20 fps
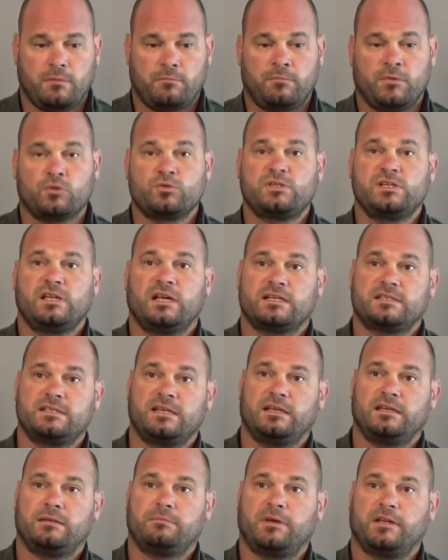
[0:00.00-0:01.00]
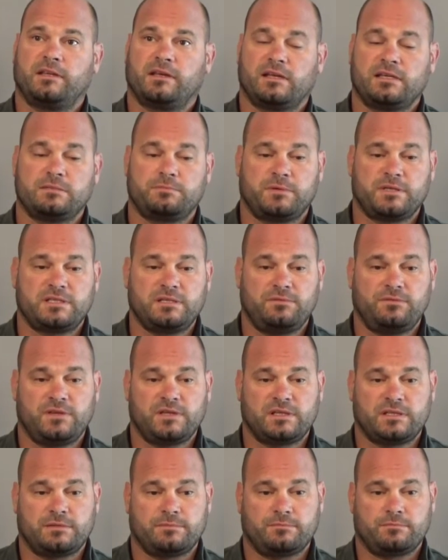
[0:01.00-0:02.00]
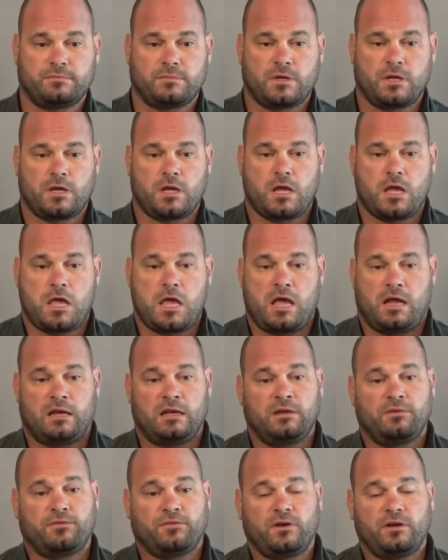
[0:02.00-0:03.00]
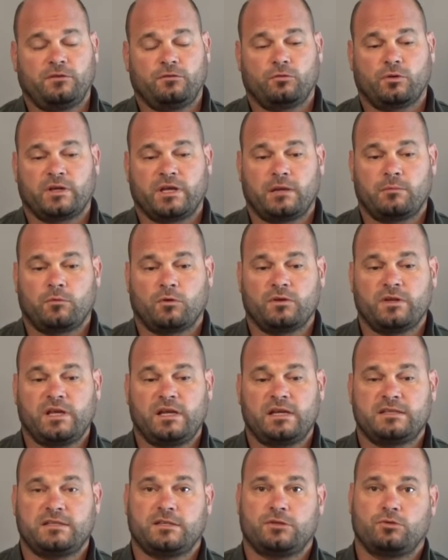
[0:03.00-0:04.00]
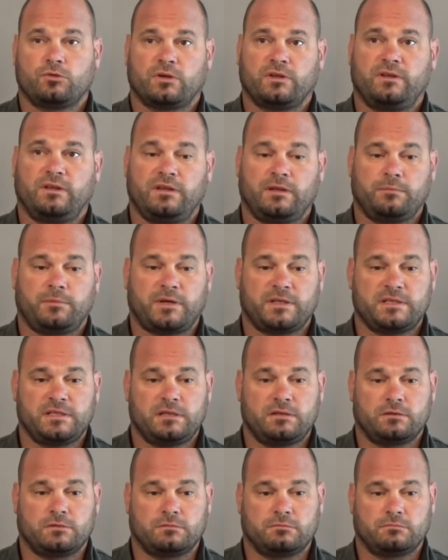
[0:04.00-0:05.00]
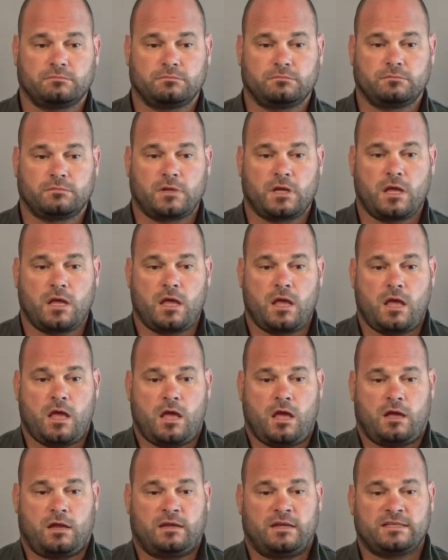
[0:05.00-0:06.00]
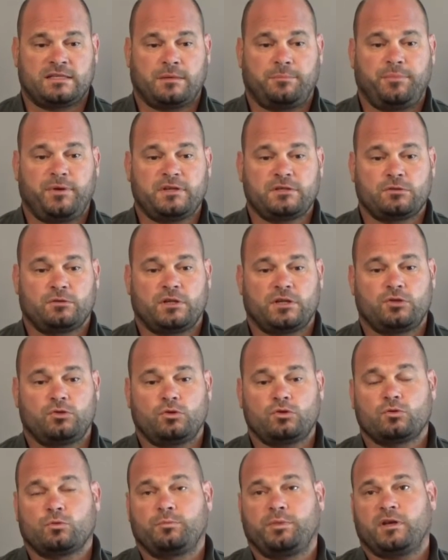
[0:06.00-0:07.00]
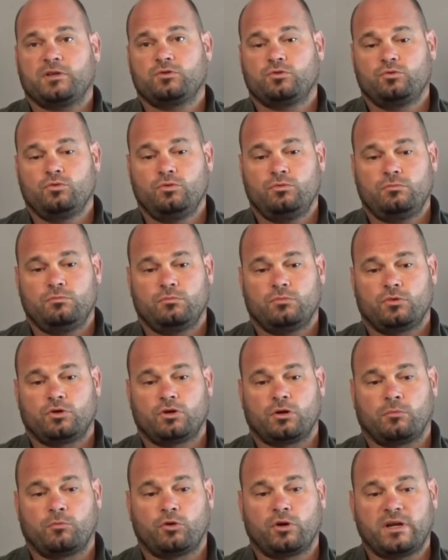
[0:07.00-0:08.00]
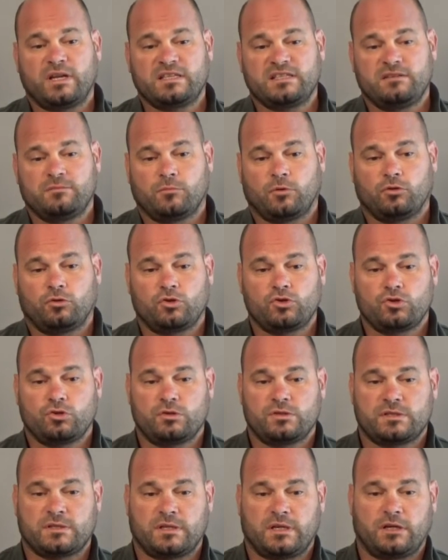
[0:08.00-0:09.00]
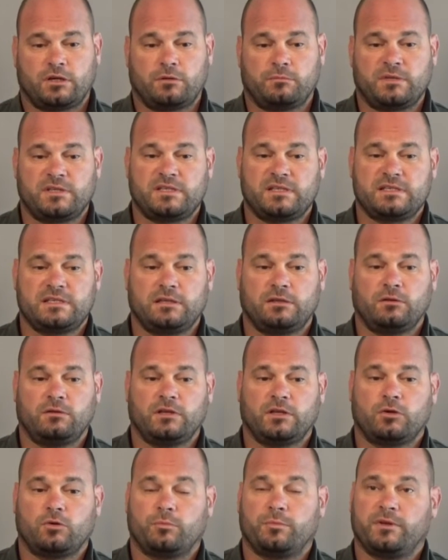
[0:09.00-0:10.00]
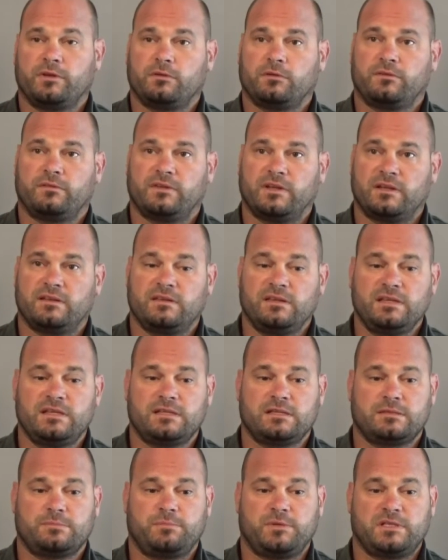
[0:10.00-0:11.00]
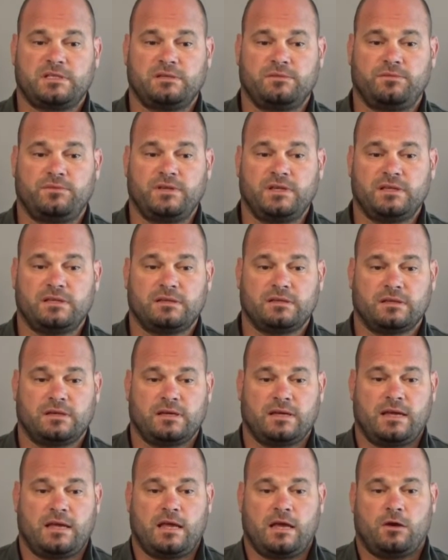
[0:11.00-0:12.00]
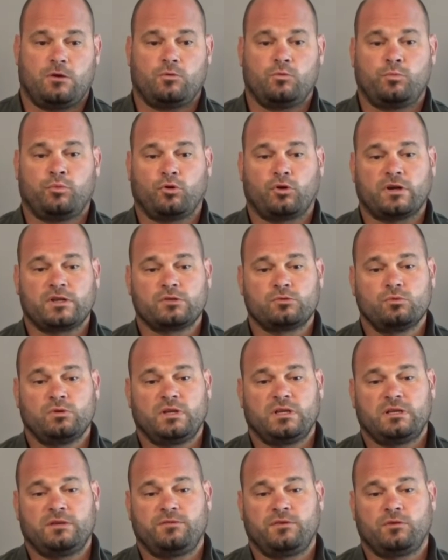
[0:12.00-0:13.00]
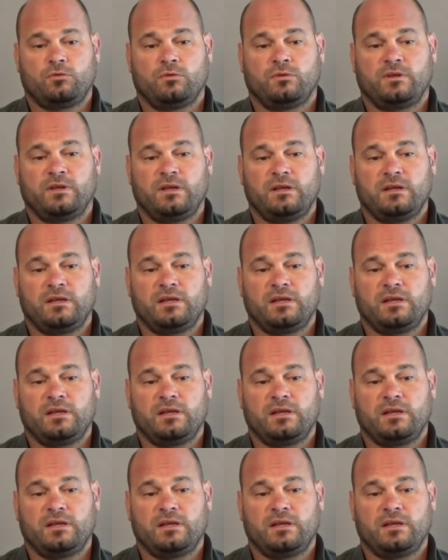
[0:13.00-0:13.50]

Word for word: Mais aussi l'accès à des matériels spécifiques. Les freins sont également liés à la sécurité des pratiquants. Les APS de nature sont perçues comme relativement dangereuses et comme nécessitant des compétences techniques spécifiques ou pour résoudre les difficultés